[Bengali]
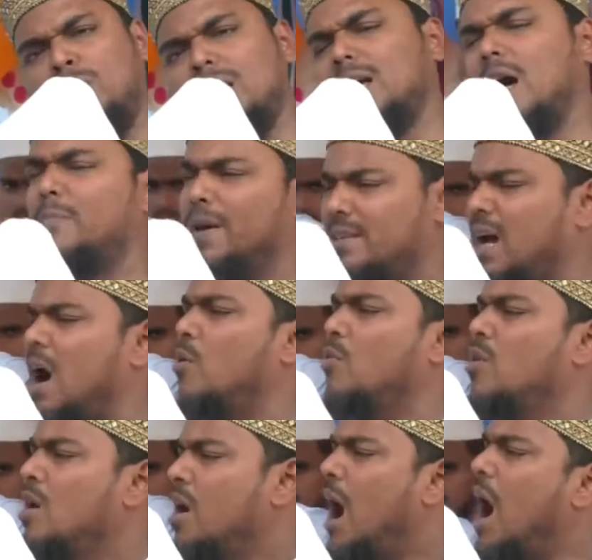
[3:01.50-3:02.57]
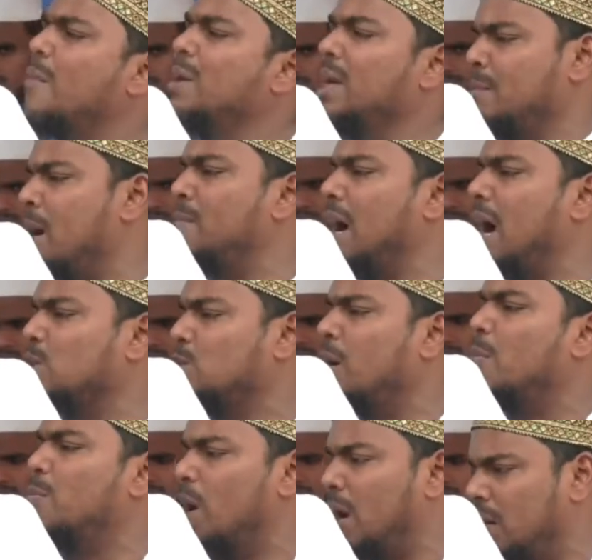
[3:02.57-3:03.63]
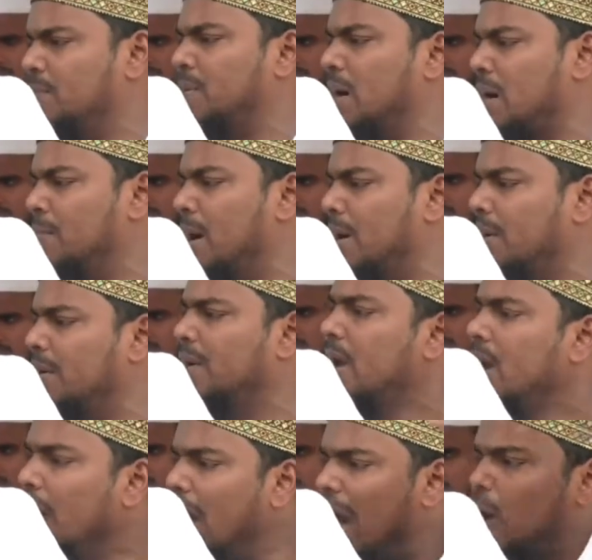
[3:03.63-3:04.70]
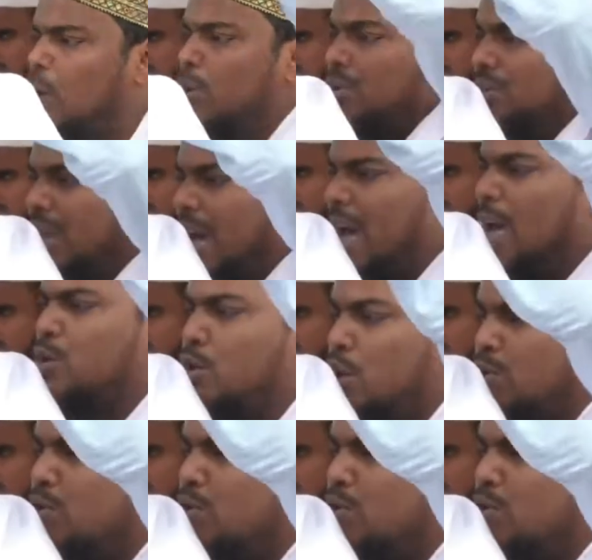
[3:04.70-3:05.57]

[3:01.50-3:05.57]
মাযহাবে যাও আমি ইমামে আজম আবু হানিফাকে মানি এখন দেশ ও